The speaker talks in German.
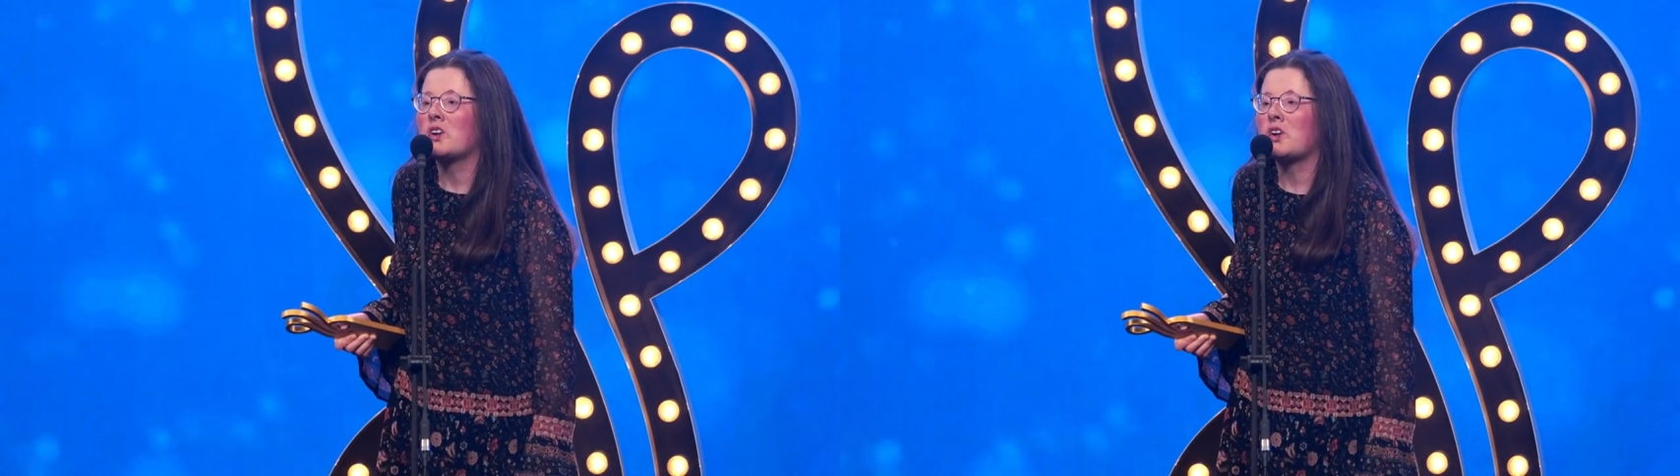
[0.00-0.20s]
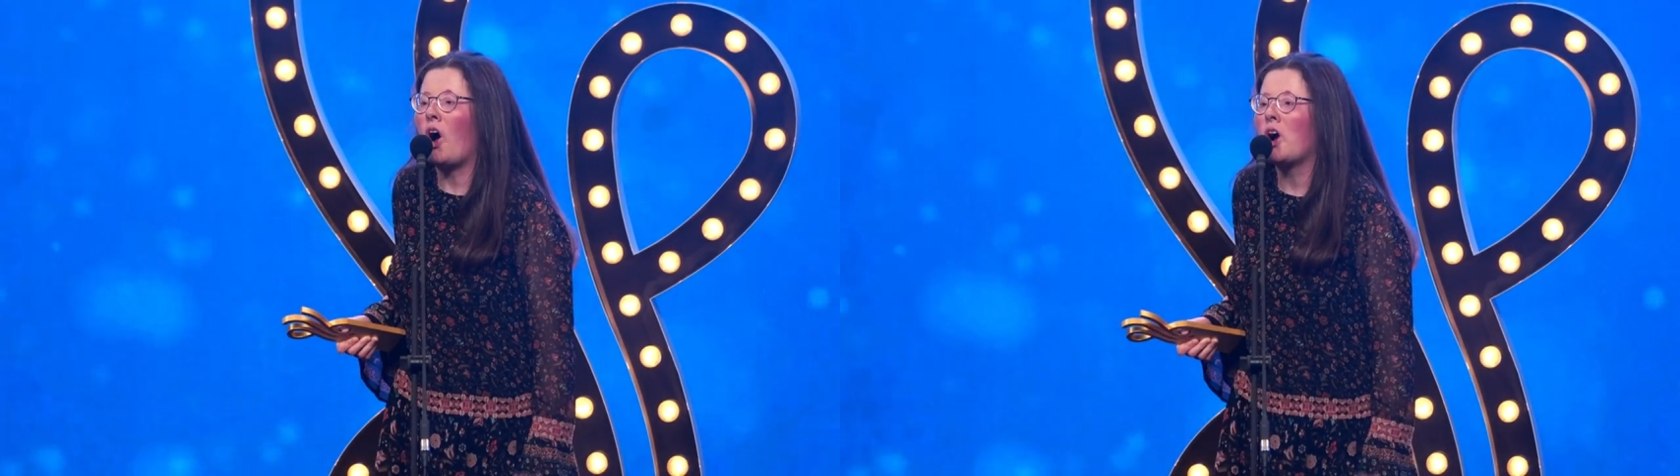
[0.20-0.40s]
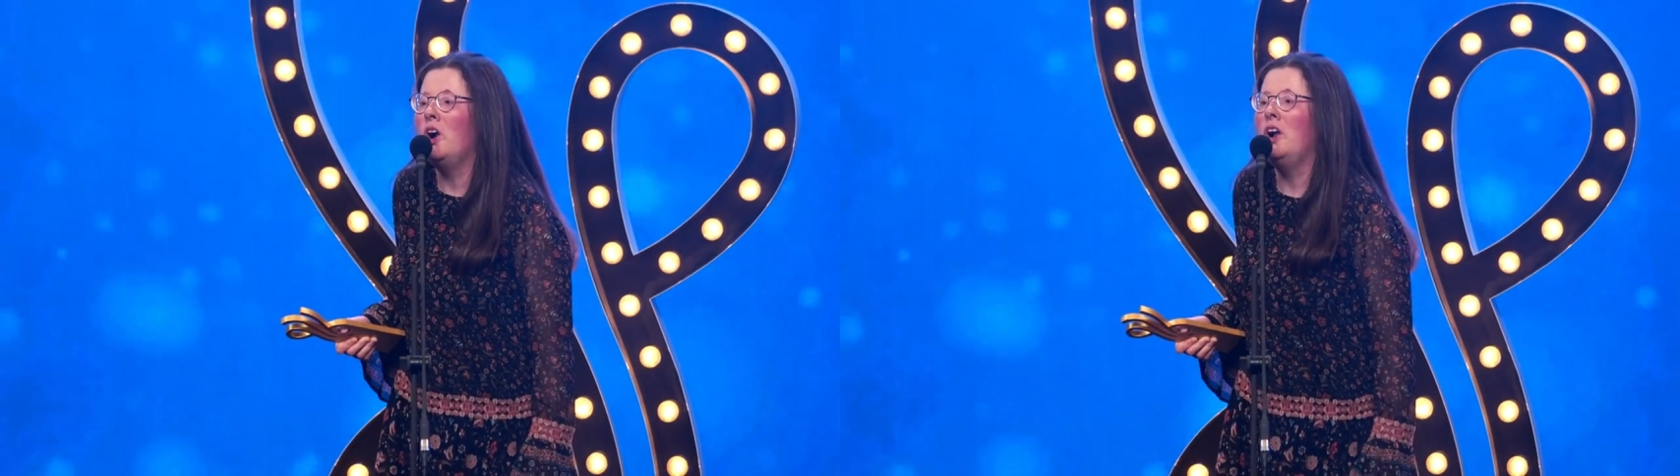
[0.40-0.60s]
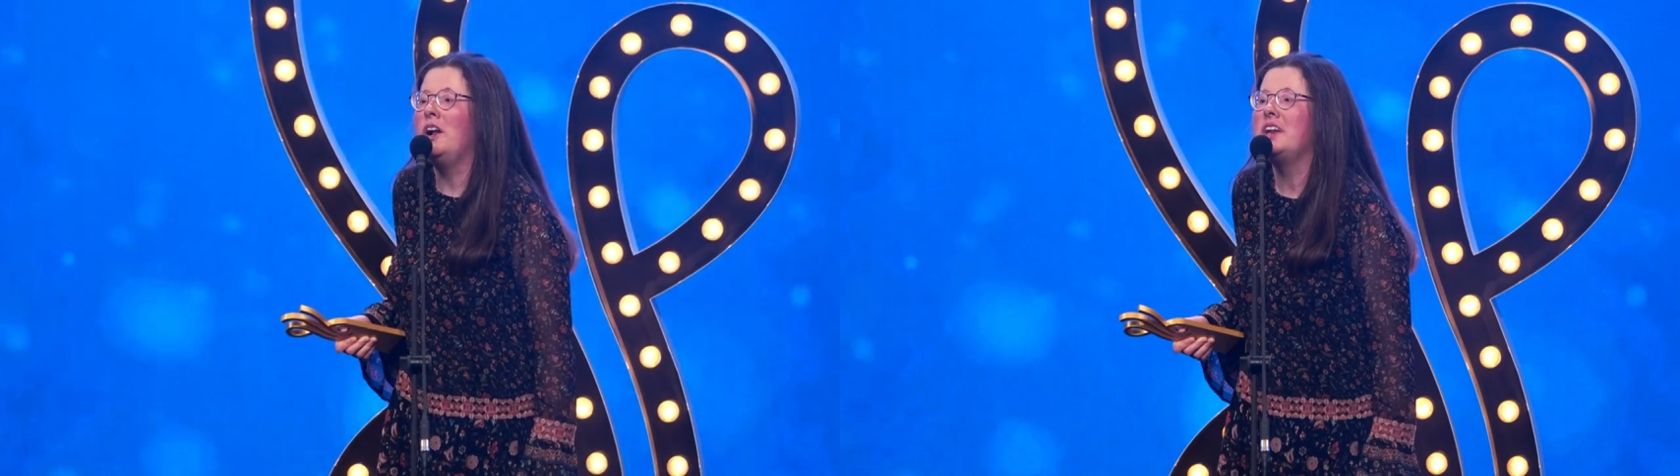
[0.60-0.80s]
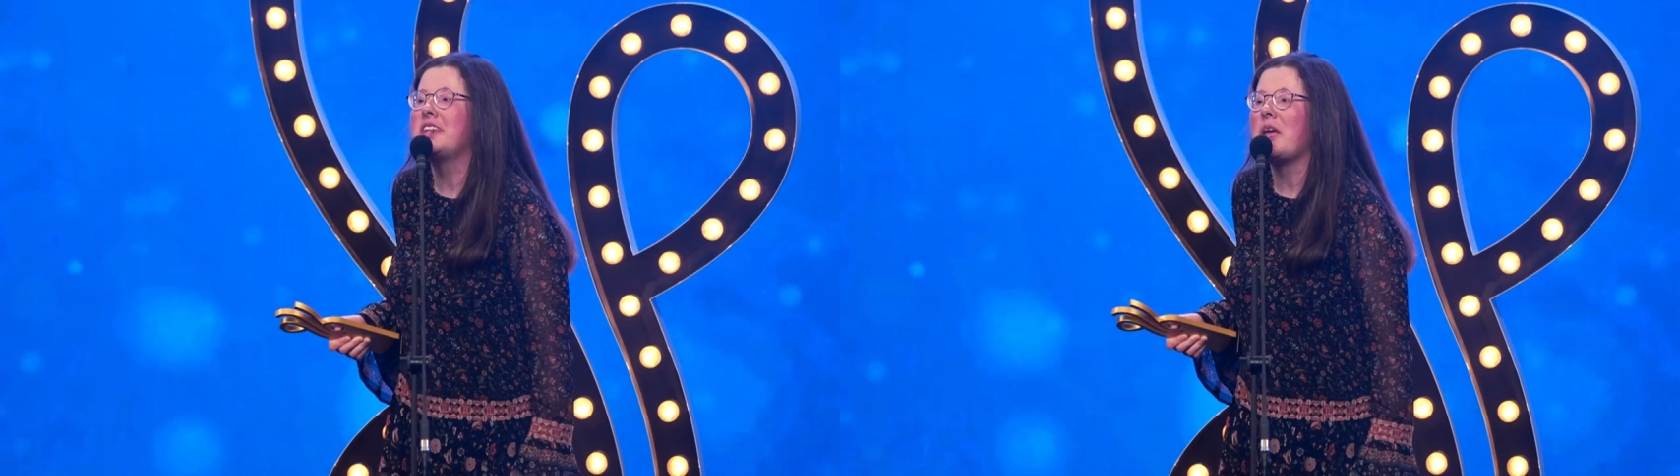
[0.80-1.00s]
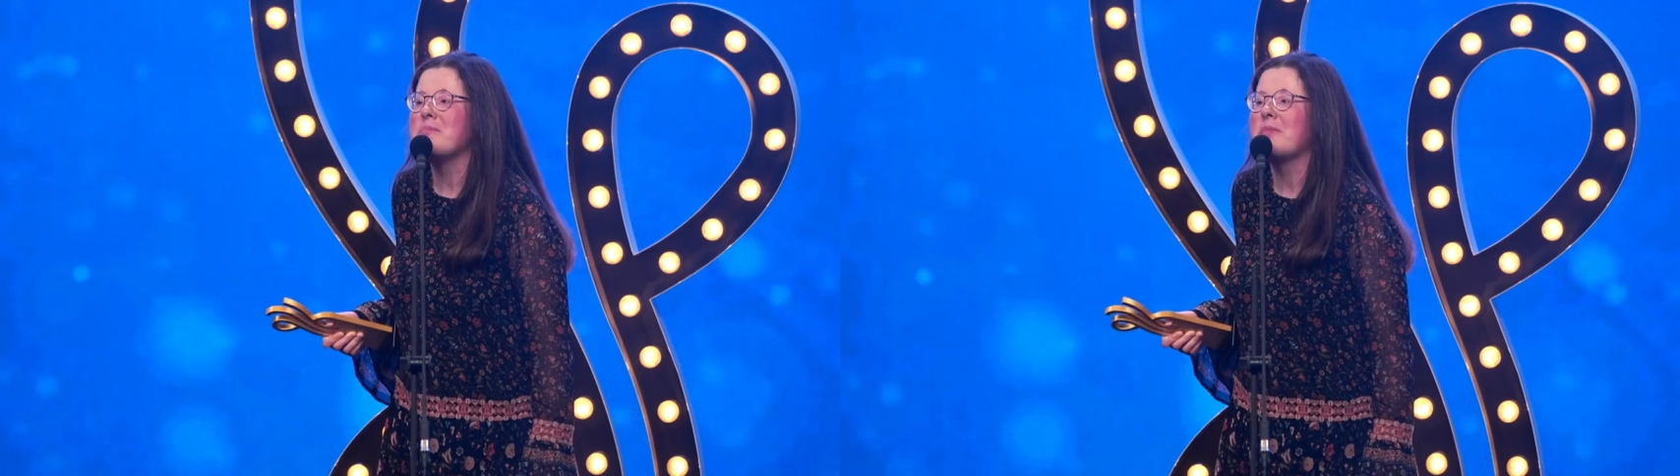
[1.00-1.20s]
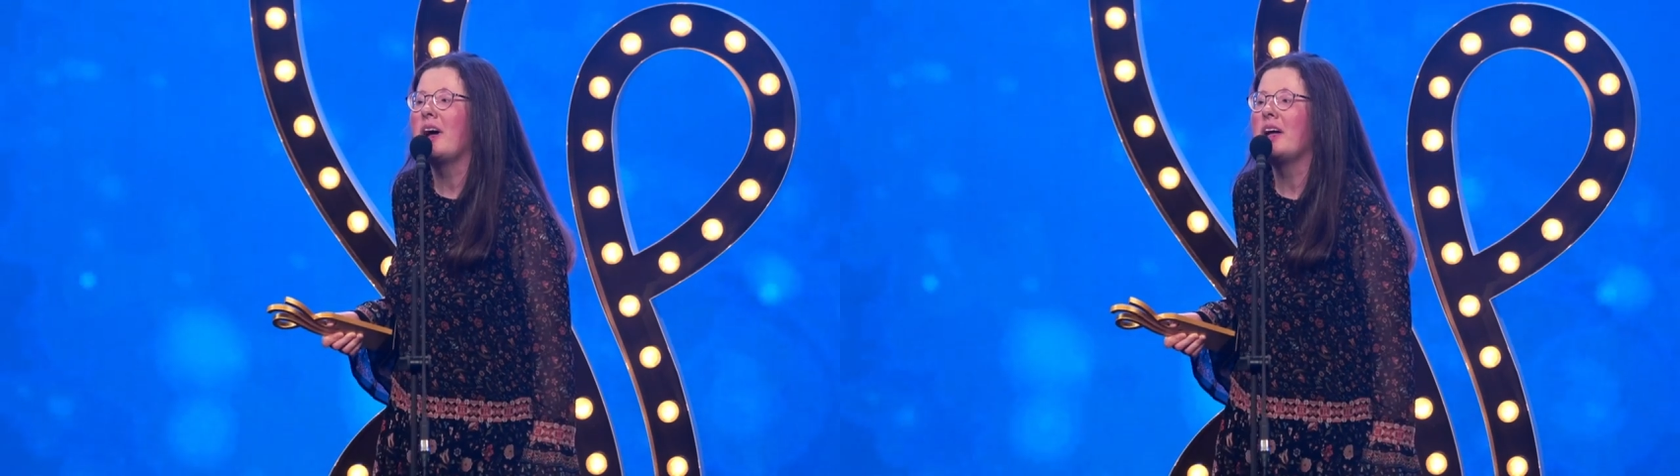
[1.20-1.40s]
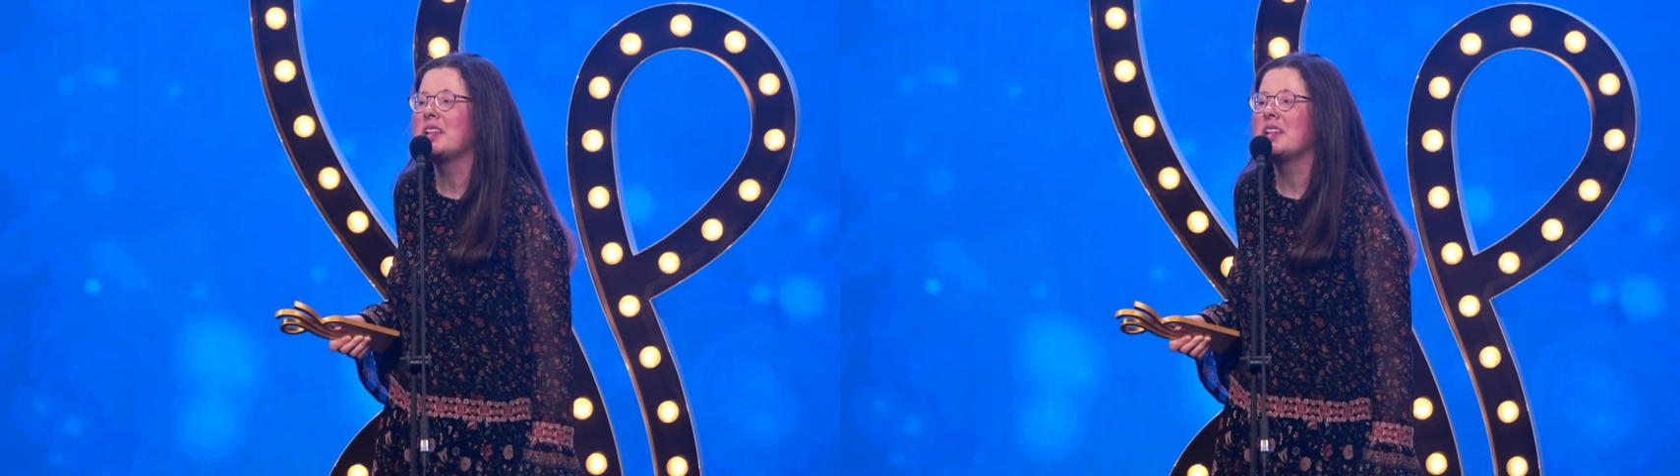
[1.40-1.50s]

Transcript: Gockel, dem,